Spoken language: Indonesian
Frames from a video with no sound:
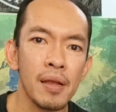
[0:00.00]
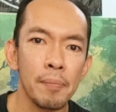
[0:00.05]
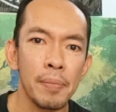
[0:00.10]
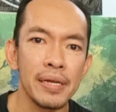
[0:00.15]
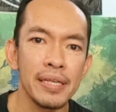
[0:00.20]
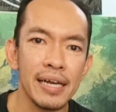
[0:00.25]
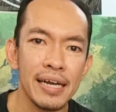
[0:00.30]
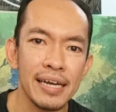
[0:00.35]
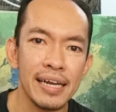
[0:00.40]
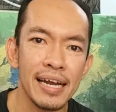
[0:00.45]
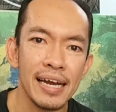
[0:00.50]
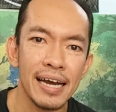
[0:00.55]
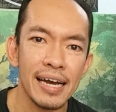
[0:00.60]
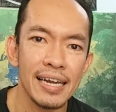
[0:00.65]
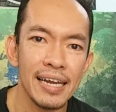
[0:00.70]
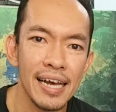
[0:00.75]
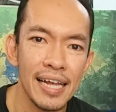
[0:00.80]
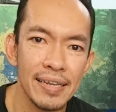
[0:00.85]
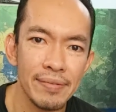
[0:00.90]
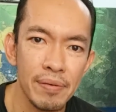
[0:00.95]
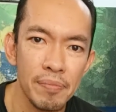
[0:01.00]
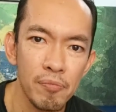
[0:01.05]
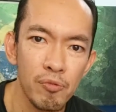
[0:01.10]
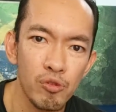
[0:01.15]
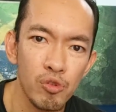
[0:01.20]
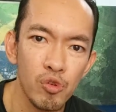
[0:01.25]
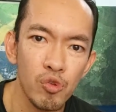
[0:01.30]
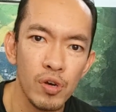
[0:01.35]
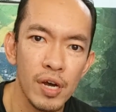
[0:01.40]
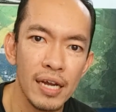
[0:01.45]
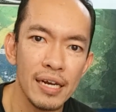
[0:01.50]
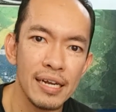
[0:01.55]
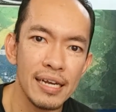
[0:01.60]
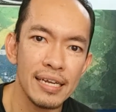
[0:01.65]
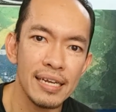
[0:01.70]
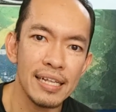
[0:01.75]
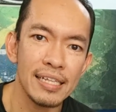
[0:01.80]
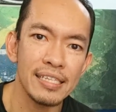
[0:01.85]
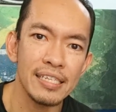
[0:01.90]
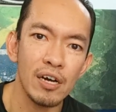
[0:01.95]
banyak gerakan lain membutuhkan
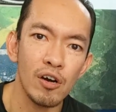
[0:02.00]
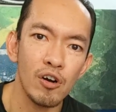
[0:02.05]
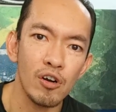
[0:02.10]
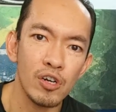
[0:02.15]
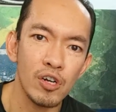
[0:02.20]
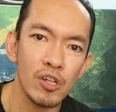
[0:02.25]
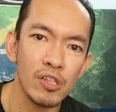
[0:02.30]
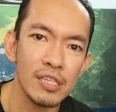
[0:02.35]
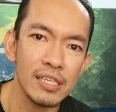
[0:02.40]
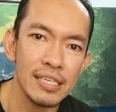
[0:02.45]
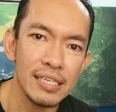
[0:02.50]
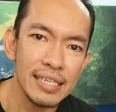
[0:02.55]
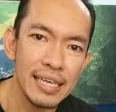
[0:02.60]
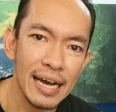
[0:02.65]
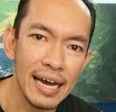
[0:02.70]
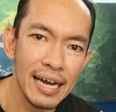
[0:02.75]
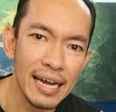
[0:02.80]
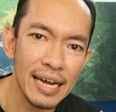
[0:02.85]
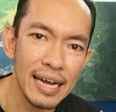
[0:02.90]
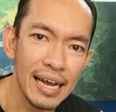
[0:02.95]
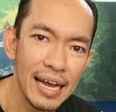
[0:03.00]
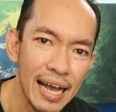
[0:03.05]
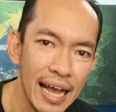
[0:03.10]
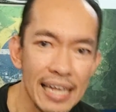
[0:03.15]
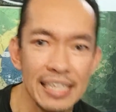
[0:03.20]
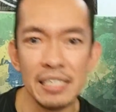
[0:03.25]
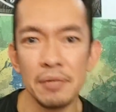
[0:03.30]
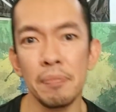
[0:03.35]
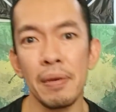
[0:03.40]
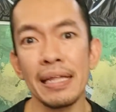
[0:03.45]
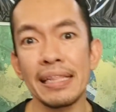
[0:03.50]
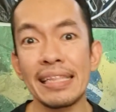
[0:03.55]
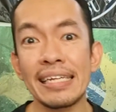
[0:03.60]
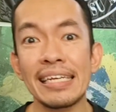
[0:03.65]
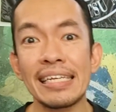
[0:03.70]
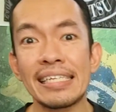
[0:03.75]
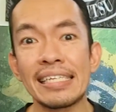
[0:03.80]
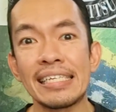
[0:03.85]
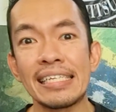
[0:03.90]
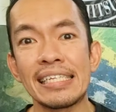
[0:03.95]
kinerja otot yang
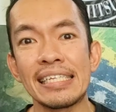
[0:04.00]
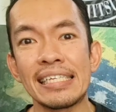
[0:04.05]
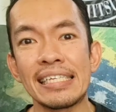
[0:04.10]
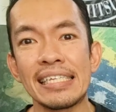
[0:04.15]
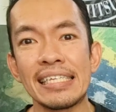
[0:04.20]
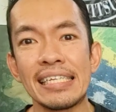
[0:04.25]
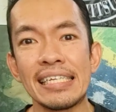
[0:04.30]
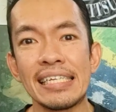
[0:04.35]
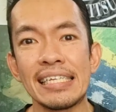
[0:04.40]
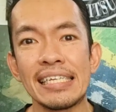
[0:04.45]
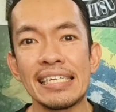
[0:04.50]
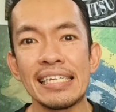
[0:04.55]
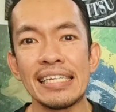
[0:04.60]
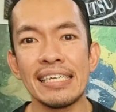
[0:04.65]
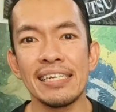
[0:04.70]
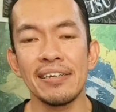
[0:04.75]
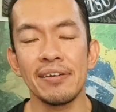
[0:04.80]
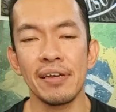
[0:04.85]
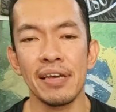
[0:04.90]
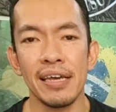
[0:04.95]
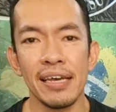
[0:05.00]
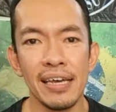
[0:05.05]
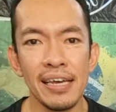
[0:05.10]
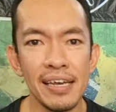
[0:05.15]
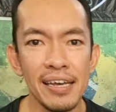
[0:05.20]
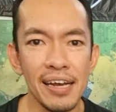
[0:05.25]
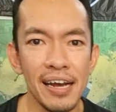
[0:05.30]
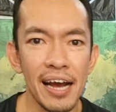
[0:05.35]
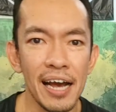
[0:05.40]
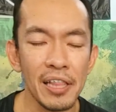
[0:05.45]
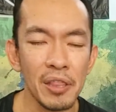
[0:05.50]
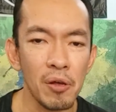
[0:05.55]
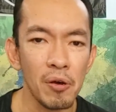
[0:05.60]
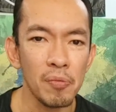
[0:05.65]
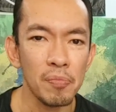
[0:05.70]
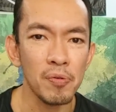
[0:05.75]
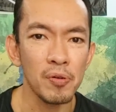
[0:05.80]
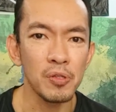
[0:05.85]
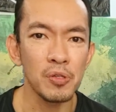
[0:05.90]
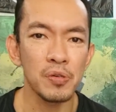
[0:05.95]
asimetris. Oke, okay?
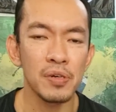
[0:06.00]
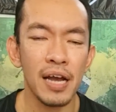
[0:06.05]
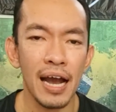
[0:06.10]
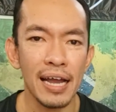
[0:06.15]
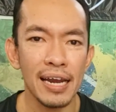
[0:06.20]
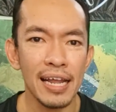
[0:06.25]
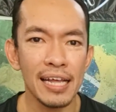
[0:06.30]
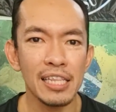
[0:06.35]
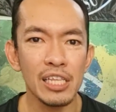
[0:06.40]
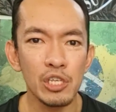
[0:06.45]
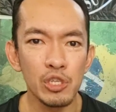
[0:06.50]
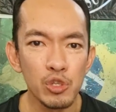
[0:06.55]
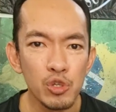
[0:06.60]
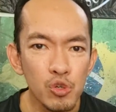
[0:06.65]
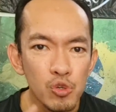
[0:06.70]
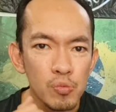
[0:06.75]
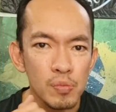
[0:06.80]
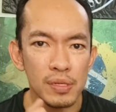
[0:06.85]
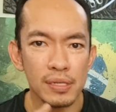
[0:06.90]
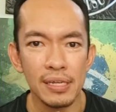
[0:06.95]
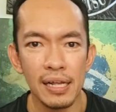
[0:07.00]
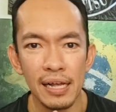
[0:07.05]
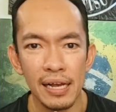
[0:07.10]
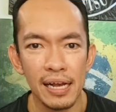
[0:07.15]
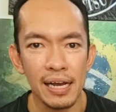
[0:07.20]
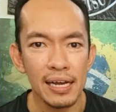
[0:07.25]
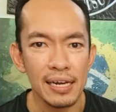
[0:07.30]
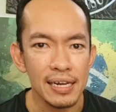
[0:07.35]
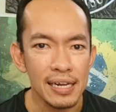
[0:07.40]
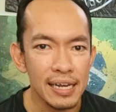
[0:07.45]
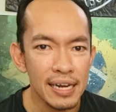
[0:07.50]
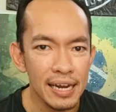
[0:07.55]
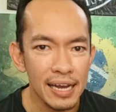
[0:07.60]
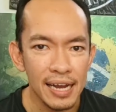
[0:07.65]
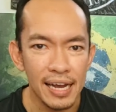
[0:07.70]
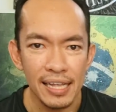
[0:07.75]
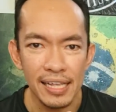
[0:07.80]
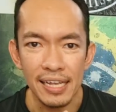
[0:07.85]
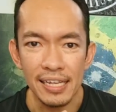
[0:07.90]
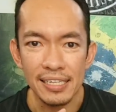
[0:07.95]
ataupun juga Anda tinju misalkan.
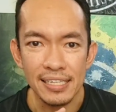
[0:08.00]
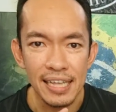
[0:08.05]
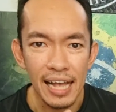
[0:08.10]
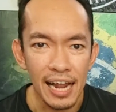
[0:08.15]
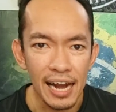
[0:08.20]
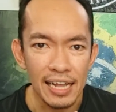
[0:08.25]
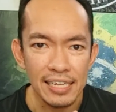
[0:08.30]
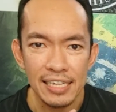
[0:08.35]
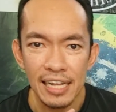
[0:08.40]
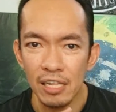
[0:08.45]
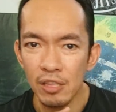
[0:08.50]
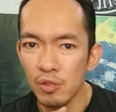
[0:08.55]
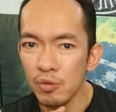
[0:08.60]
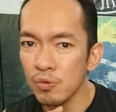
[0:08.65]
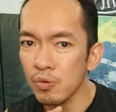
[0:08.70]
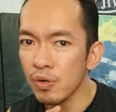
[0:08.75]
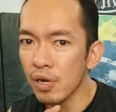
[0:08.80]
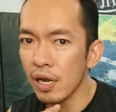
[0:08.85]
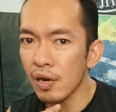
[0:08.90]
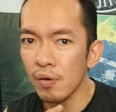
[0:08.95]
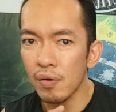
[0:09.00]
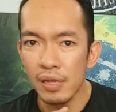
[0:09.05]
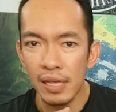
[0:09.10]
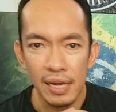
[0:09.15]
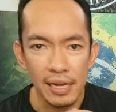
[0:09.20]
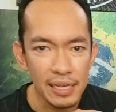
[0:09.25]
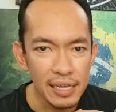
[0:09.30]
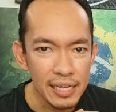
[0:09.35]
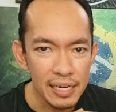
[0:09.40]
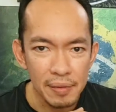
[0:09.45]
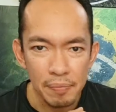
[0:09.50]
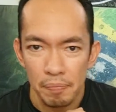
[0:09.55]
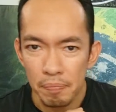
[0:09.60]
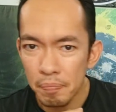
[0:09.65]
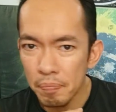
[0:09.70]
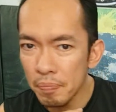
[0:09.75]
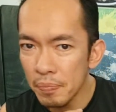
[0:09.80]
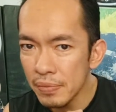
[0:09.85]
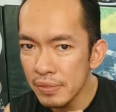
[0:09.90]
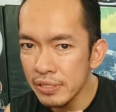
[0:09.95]
Gerakannya salah satu. Kalau yang kiri
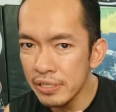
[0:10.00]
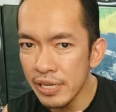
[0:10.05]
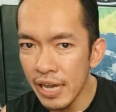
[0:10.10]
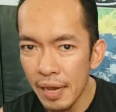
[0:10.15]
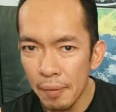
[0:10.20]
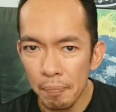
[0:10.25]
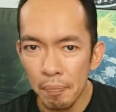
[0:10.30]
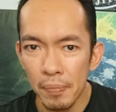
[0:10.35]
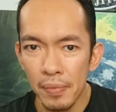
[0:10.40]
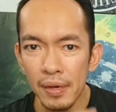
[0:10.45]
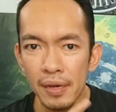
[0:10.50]
jab,